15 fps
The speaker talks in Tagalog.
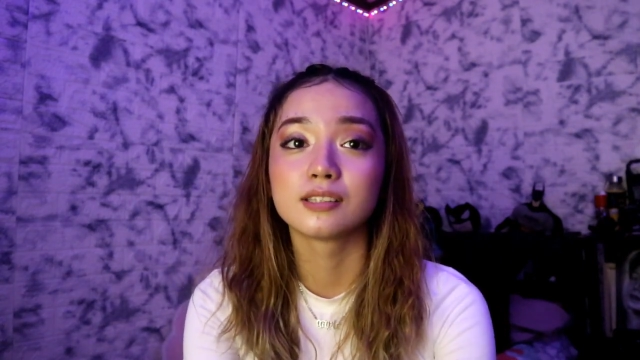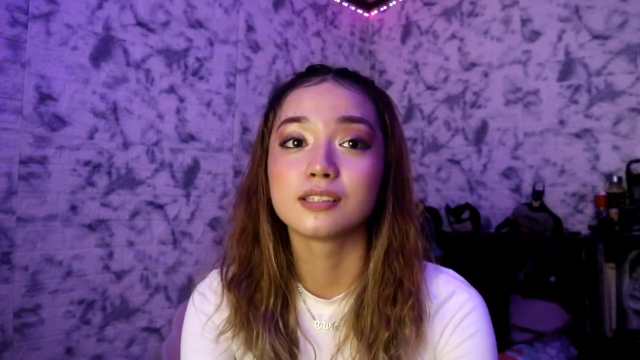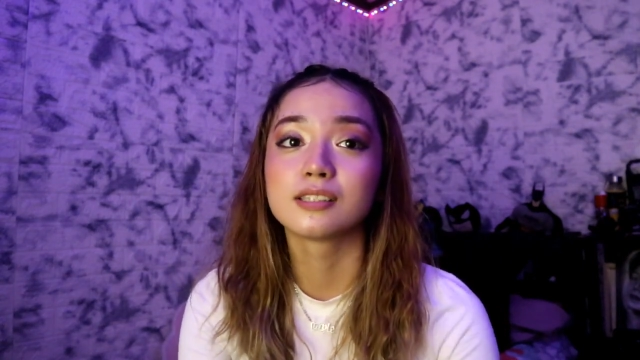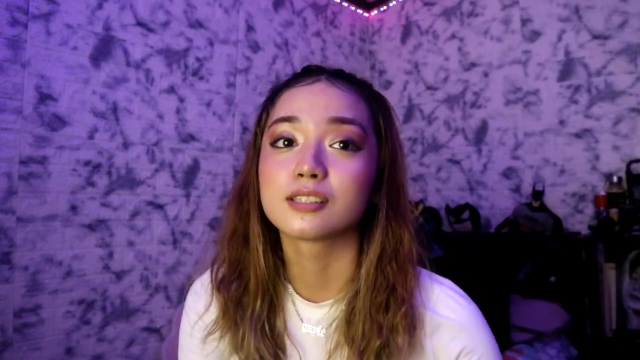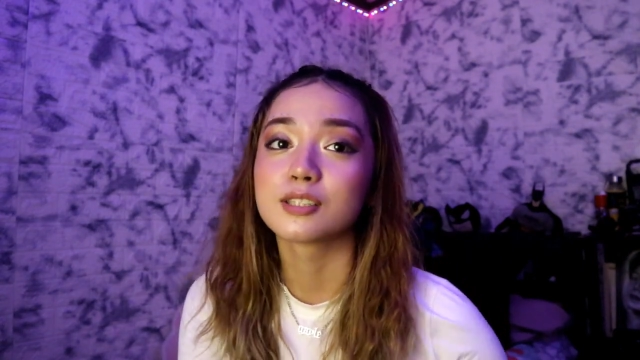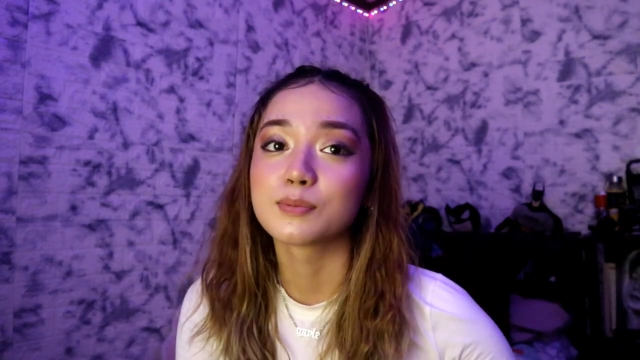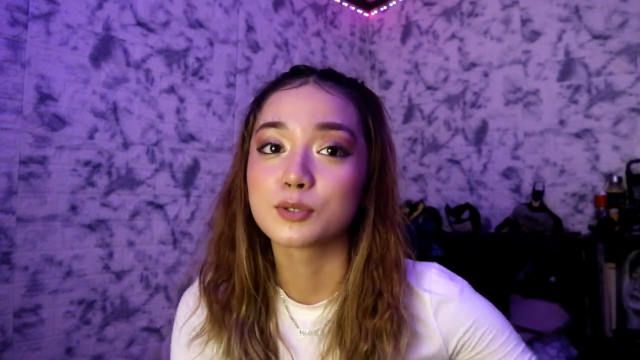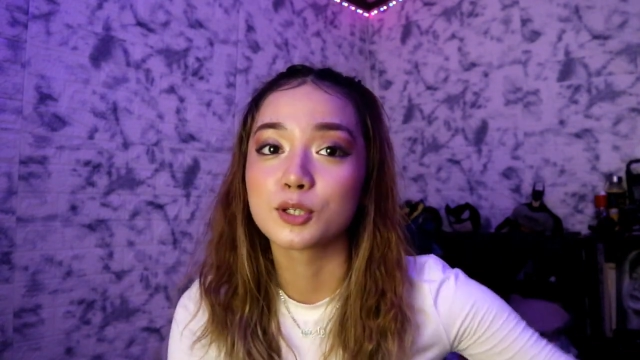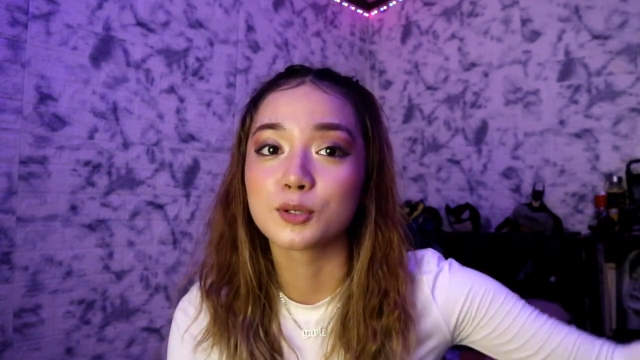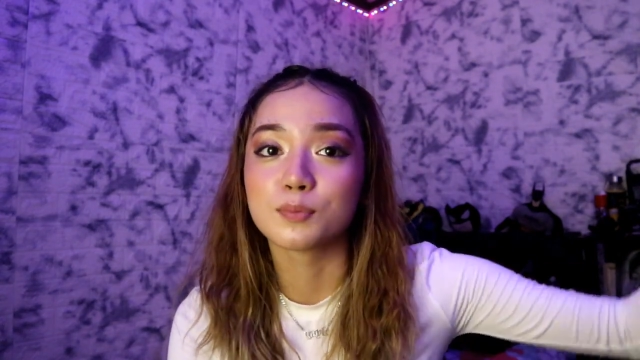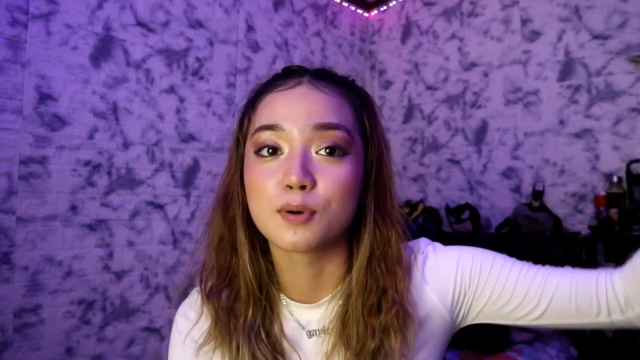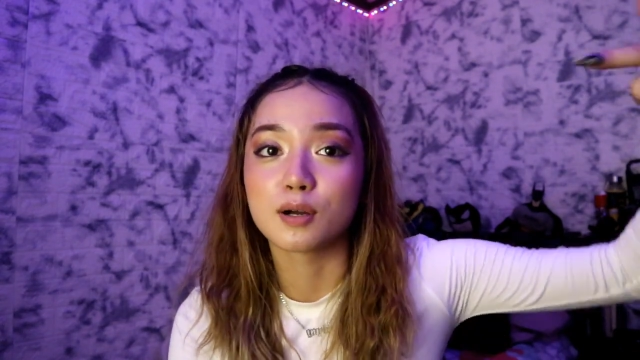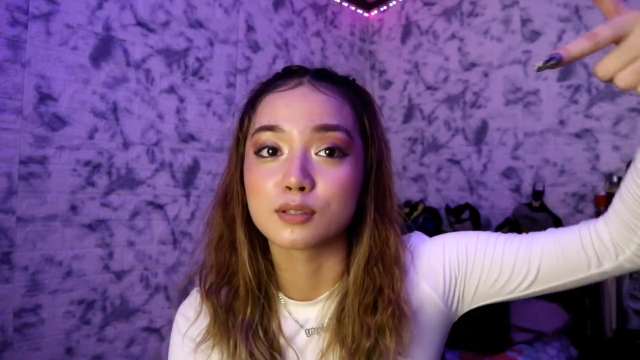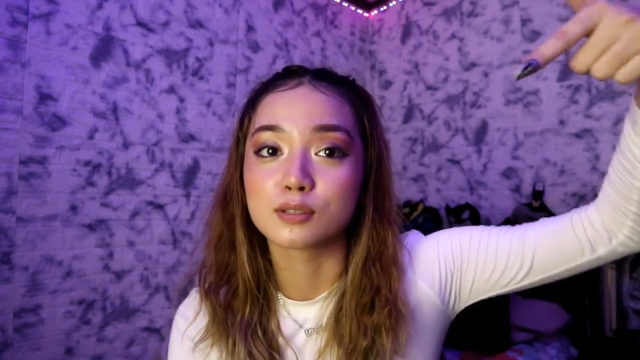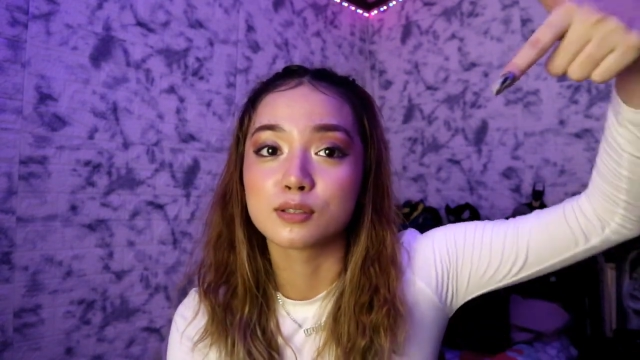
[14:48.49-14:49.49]
sa
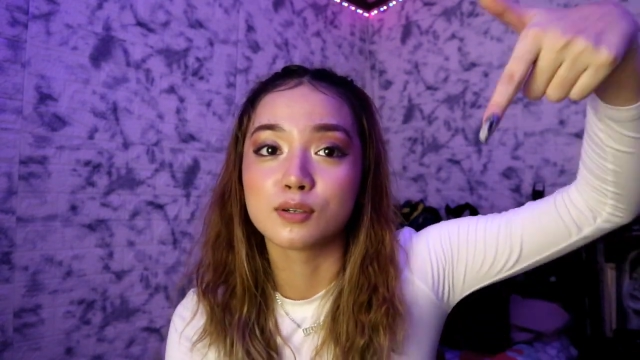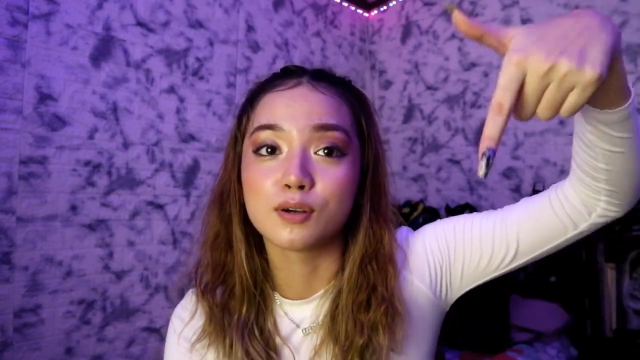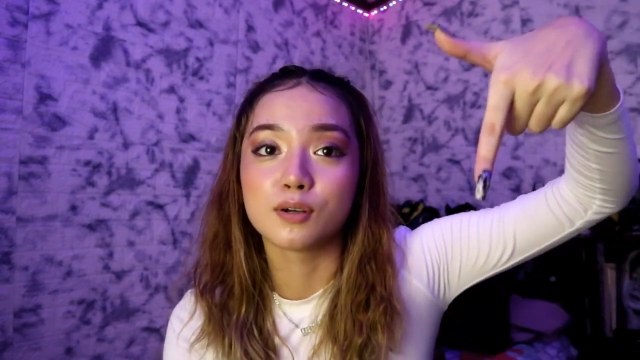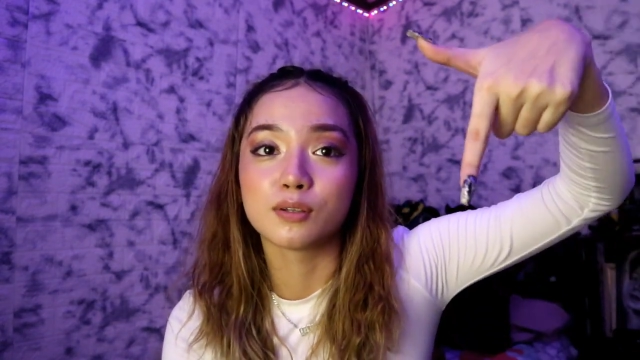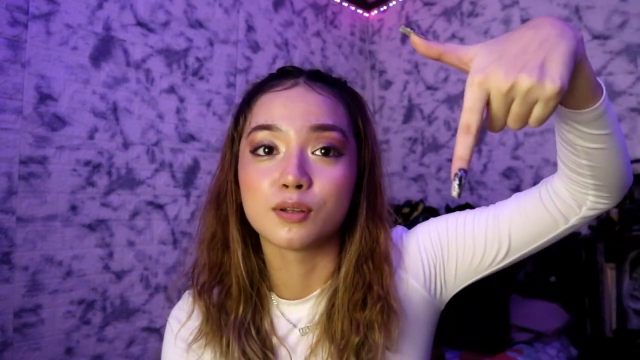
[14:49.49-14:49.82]
description box yung